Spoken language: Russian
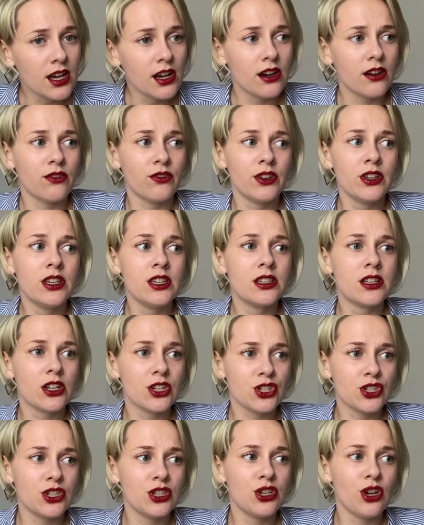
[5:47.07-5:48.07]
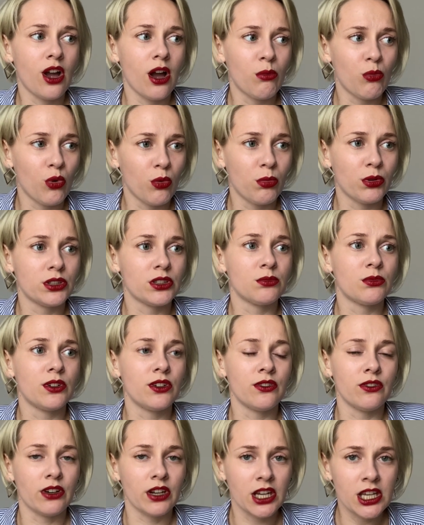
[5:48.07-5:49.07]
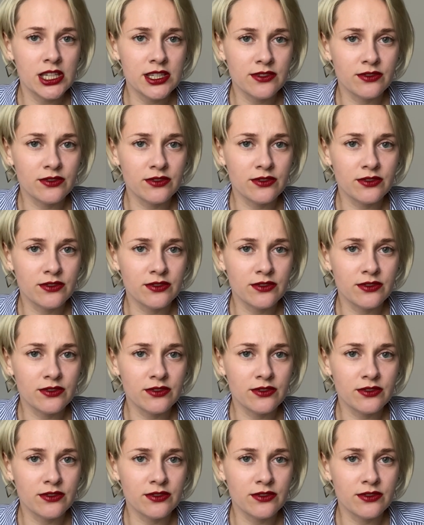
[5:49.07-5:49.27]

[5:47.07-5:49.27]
вы не должны никому об этом говорить,